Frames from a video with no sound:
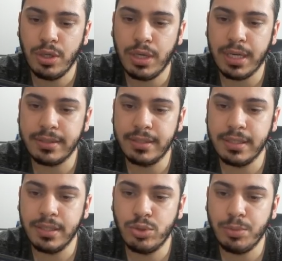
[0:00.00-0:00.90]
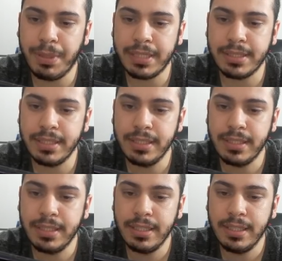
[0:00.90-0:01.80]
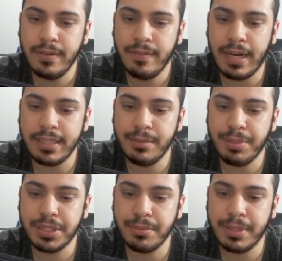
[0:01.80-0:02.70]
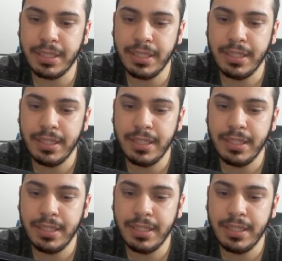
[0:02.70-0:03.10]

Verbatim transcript: Attık. Süpersin. Verdim pasımı.